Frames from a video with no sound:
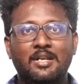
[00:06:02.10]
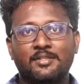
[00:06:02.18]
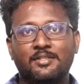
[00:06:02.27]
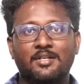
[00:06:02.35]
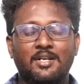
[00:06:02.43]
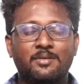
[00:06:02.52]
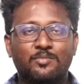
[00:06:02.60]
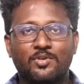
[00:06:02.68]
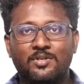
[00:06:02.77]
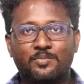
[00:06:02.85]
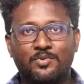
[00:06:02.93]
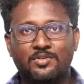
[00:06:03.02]
எல்லா தேட்டர்லையும்
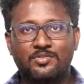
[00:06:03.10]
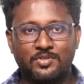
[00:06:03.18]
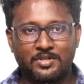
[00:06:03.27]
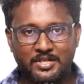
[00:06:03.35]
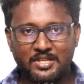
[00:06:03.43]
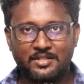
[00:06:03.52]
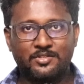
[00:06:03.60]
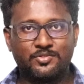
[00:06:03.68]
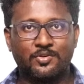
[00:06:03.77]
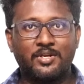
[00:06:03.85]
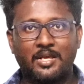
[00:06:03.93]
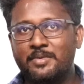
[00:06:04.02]
ஓட்ட போகிறோம்னு சொல்லிட்டு அந்த
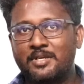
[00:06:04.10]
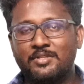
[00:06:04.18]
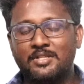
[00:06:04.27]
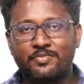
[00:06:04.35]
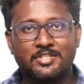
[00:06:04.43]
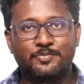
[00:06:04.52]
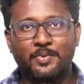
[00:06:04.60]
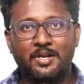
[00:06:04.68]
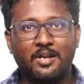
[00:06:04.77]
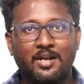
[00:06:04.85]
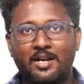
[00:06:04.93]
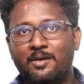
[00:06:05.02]
ஷோ டைமிங் வந்து ஃபிக்ஸ்
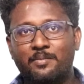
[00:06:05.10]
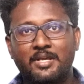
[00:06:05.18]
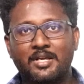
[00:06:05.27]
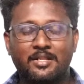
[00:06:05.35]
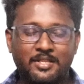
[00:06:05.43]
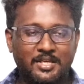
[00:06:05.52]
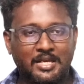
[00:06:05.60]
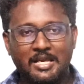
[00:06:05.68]
பண்ணுறாங்களா அப்படிங்கிறது